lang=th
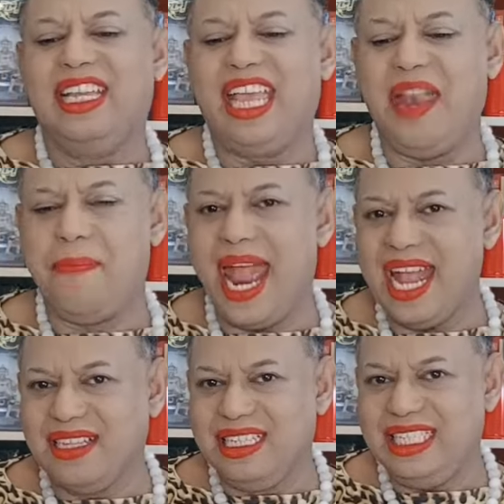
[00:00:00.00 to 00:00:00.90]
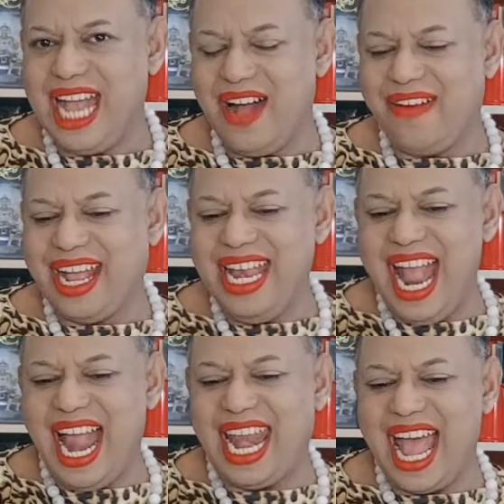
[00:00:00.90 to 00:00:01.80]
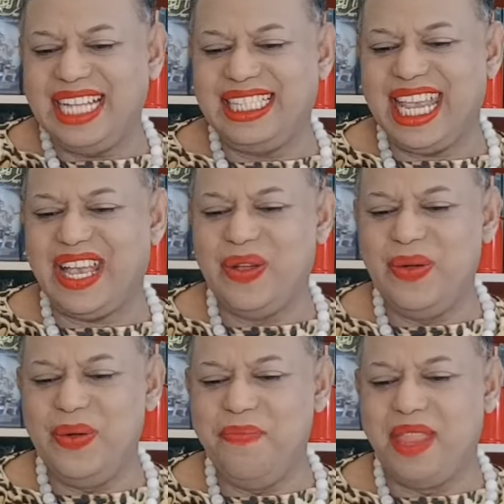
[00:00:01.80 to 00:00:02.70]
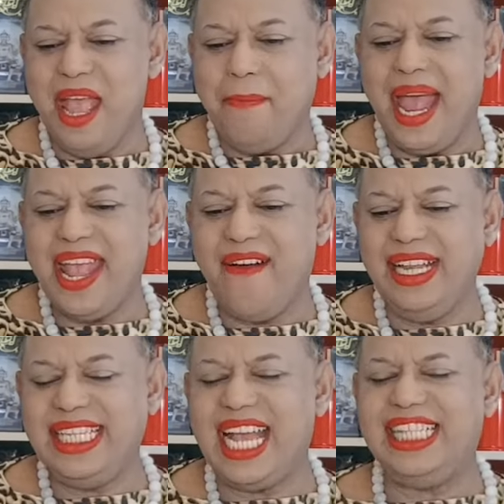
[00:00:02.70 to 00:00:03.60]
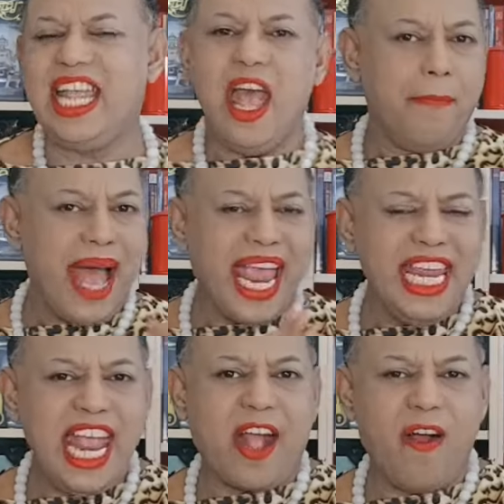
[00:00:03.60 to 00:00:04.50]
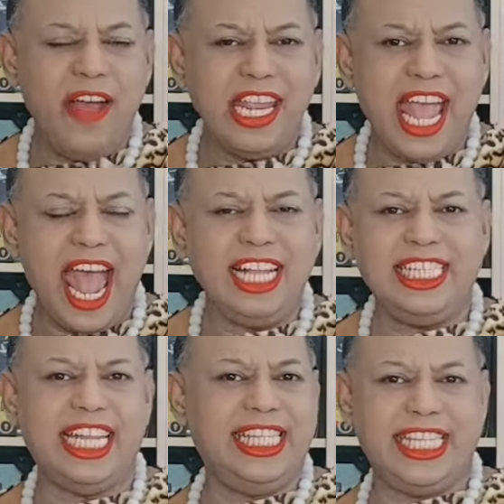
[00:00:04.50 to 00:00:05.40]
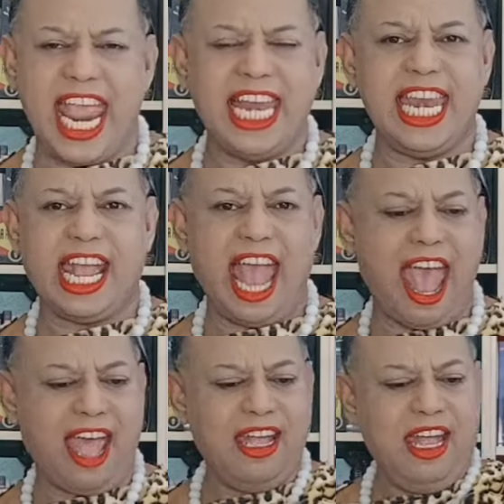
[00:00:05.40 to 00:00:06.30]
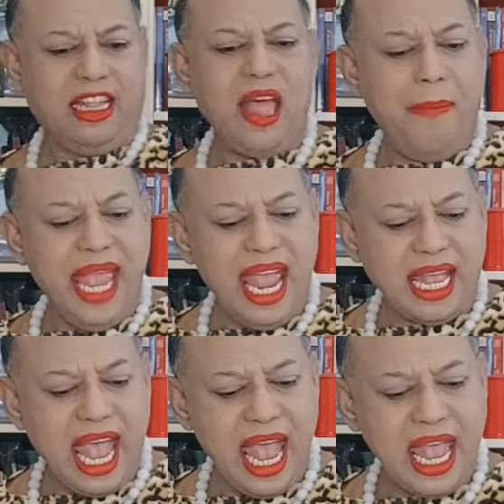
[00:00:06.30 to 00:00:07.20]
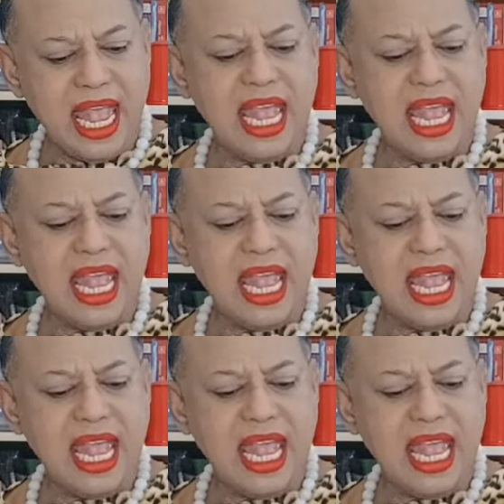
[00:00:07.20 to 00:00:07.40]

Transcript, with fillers: เห็นไหมชาวลัคนาราศีกุมไพ่ค่อนชัด ไพ่เนี่ย ค่อนข้างชัดเจนนะคะ ต่อมาค่ะ